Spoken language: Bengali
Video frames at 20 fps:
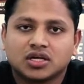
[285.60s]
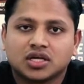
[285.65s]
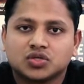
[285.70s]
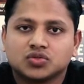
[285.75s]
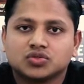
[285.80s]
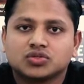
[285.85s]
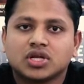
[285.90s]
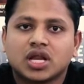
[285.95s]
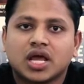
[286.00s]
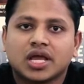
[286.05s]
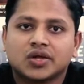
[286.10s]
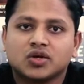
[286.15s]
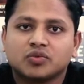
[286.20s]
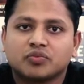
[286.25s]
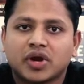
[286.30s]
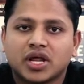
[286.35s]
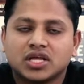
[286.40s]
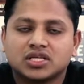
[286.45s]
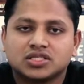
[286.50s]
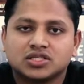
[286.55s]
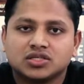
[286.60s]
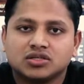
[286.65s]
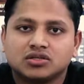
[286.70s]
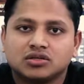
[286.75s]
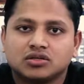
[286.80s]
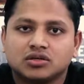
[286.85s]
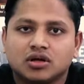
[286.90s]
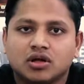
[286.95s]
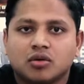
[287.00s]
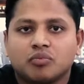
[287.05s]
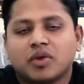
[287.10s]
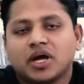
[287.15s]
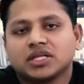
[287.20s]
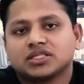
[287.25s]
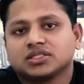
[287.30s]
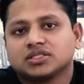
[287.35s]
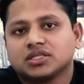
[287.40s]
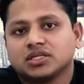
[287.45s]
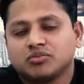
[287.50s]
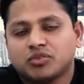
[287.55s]
কিছুদিন আগেও প্রাইস ছিল পাঁচ
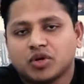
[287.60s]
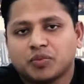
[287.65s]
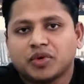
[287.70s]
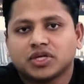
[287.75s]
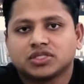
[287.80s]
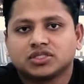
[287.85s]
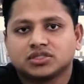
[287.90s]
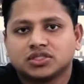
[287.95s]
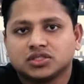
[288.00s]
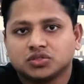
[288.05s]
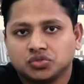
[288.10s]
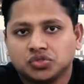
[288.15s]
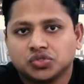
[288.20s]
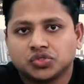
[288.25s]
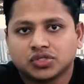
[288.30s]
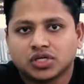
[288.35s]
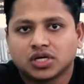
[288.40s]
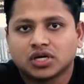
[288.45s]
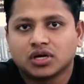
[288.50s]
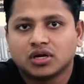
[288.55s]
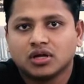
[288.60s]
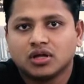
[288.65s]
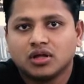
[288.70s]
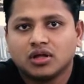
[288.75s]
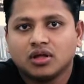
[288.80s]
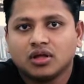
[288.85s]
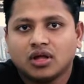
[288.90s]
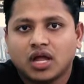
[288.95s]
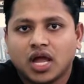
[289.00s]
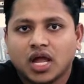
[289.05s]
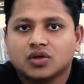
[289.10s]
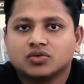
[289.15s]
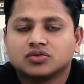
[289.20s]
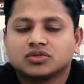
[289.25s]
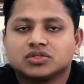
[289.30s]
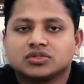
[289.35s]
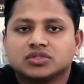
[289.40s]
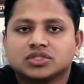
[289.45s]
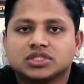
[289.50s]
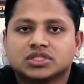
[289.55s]
হাজার বা পাঁচ হাজার দুইশো টাকা এখন
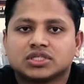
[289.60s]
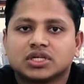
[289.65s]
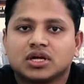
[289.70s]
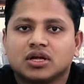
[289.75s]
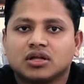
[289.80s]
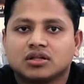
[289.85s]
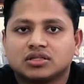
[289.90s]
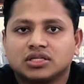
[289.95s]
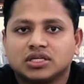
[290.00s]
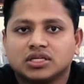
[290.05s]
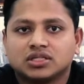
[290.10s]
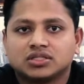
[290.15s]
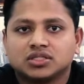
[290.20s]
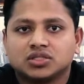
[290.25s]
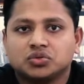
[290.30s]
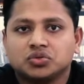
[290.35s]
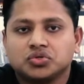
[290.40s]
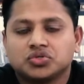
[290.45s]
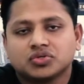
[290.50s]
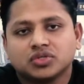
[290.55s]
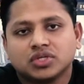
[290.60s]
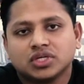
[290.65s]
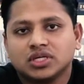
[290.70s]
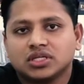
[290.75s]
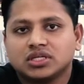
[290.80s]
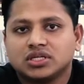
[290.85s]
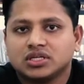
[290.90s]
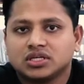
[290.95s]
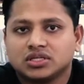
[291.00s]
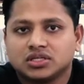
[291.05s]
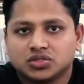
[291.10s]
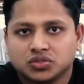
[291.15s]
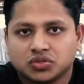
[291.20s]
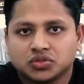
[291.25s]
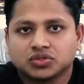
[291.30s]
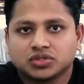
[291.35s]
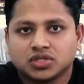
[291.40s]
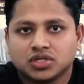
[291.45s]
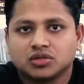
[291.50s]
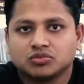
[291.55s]
কিন্তু সেটা তিন হাজার দুইশো থেকে তিন হাজার
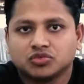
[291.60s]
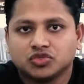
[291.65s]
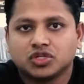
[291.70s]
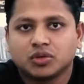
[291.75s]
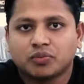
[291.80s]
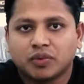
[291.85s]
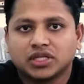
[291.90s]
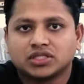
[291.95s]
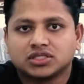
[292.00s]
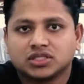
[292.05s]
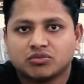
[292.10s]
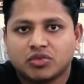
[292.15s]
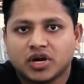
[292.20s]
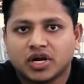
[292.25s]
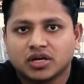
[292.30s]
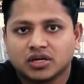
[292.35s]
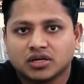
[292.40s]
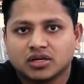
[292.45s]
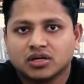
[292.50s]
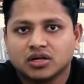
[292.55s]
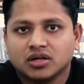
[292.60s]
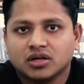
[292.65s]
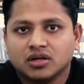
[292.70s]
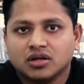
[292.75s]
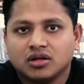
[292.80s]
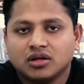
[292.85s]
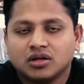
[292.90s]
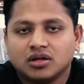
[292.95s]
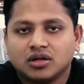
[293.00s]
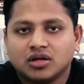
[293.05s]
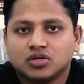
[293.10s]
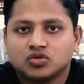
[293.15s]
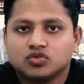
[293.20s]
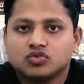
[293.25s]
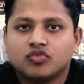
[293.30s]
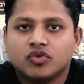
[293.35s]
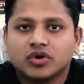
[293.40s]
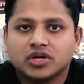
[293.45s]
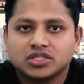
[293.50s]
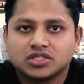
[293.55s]
ছয়শো টাকার মধ্যে পাচ্ছেন মার্কেটে টু
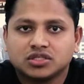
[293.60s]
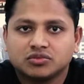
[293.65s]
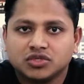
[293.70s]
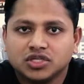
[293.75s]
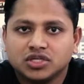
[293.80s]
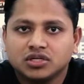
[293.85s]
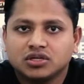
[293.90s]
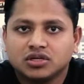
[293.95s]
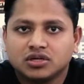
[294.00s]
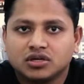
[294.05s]
ফোর্টি জিবি